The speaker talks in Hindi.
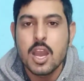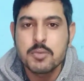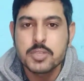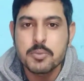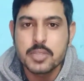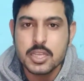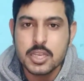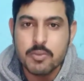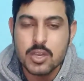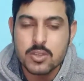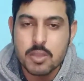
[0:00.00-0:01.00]
आप सब देखने
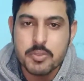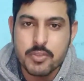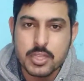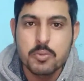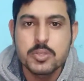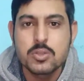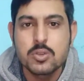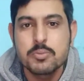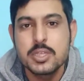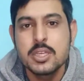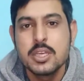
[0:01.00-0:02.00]
वालों का भी फ़ायदा जो
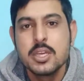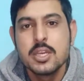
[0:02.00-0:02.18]
भी